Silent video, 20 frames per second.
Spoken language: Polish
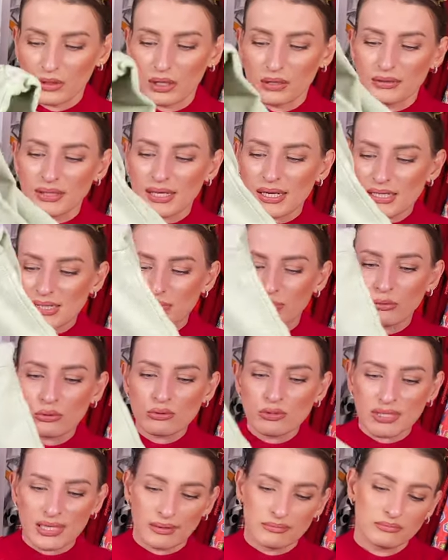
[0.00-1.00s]
Teraz
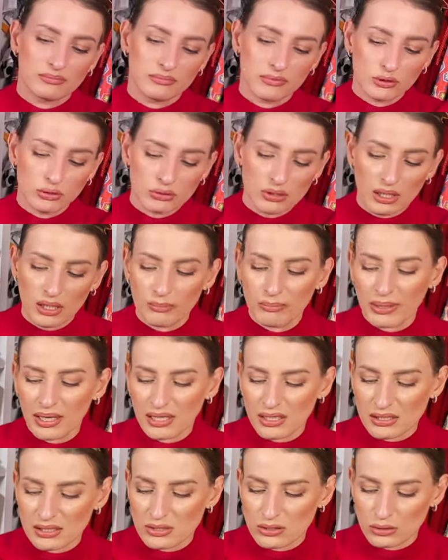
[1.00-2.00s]
bluza, która
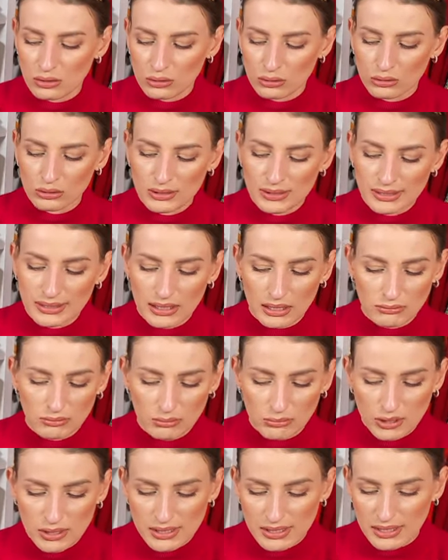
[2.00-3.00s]
bardzo skradła
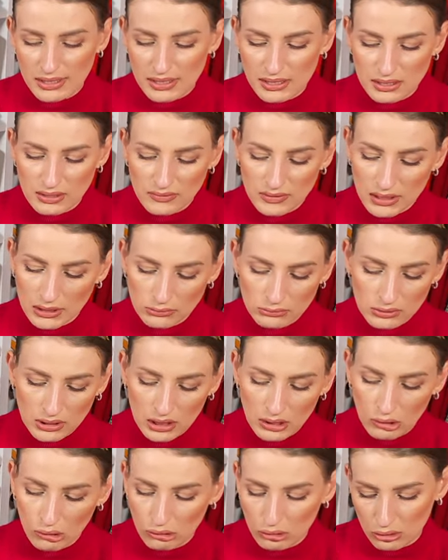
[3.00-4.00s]
moje serce ze względu na
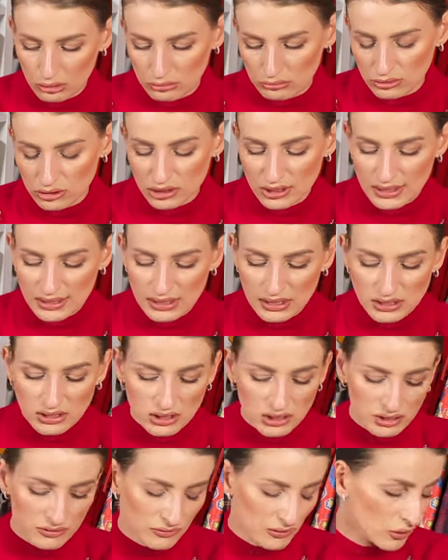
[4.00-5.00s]
kolor.
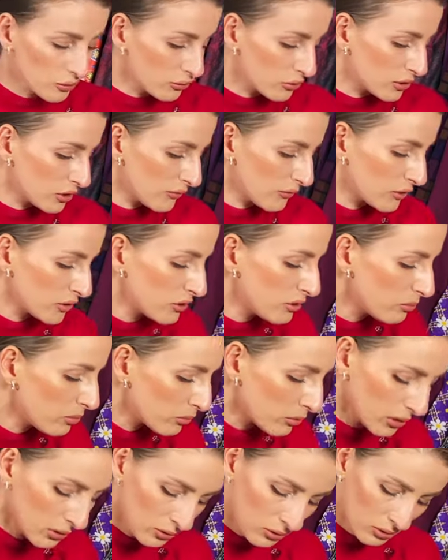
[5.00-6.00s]
16,99 nie
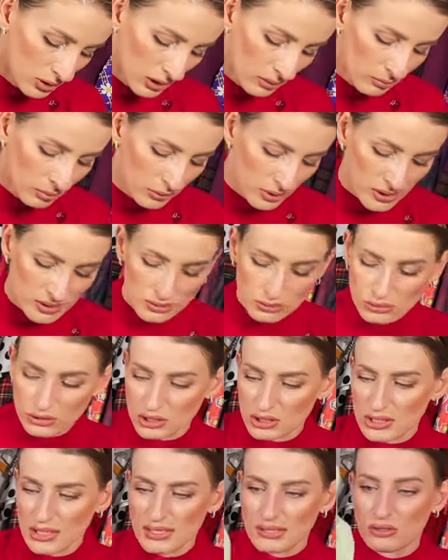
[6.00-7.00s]
była droga, bo jest
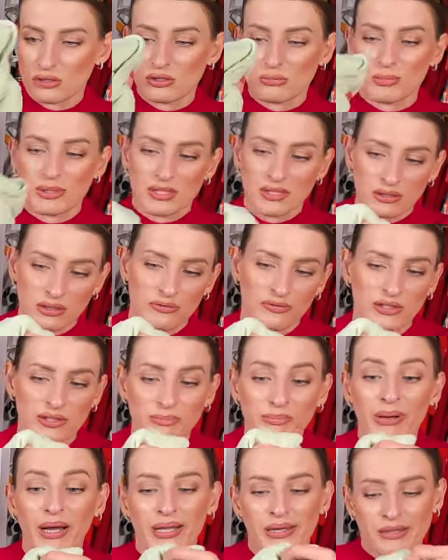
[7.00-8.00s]
troszeczkę skosmacona, nawet
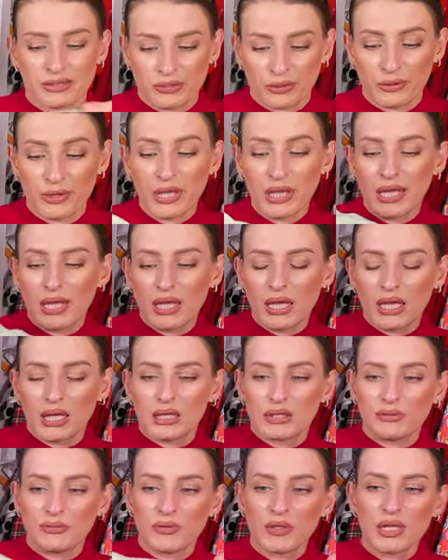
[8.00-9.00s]
bardzo.
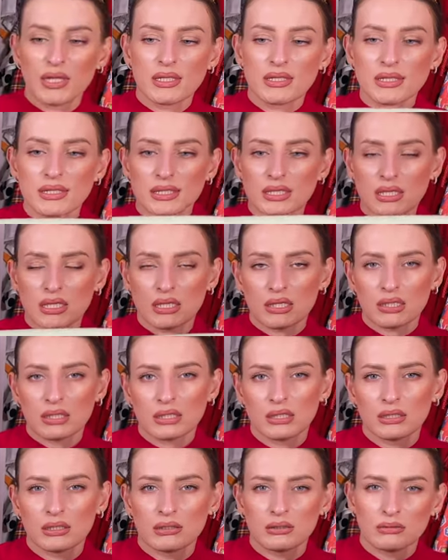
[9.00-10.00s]
Więc
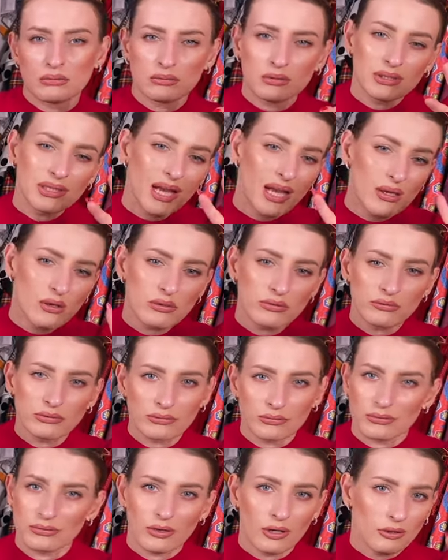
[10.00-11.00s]
yy, ja
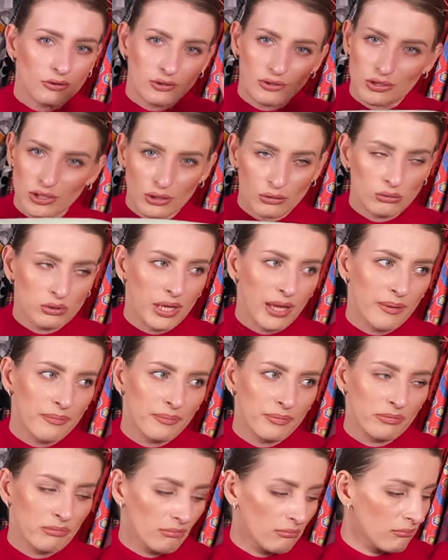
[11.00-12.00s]
ją
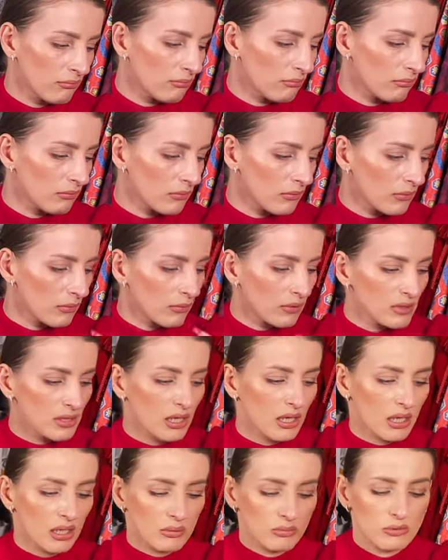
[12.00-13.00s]
odczaruję
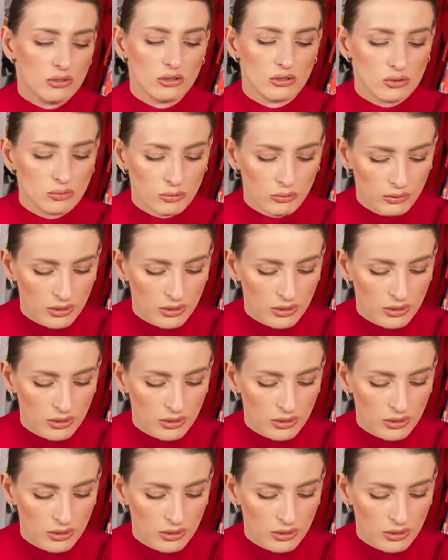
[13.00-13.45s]
zegarek mi się rozpił.